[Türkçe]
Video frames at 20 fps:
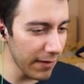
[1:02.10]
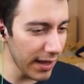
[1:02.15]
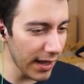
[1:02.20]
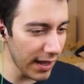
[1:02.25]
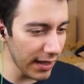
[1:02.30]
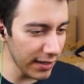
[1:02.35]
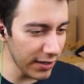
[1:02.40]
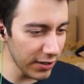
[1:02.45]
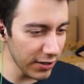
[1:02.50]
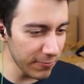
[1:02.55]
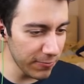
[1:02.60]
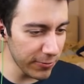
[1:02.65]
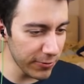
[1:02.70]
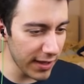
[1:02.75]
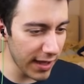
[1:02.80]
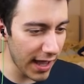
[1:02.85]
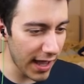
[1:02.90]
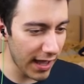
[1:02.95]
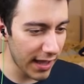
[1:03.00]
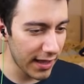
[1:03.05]
mi eğlendiriyoruz
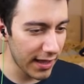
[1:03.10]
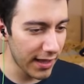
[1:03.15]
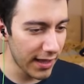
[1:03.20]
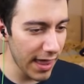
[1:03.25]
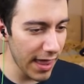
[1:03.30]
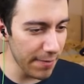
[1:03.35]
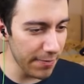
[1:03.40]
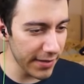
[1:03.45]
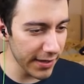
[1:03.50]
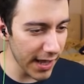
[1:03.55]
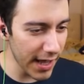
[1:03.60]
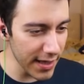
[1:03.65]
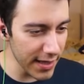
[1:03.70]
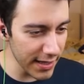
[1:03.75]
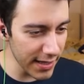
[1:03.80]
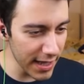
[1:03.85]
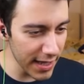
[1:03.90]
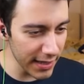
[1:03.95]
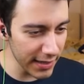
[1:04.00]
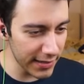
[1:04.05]
burada? Hepsi
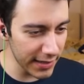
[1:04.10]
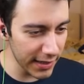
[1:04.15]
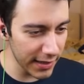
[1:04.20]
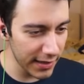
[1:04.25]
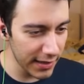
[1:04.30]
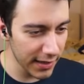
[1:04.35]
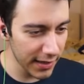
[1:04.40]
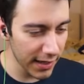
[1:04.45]
kadınlar için.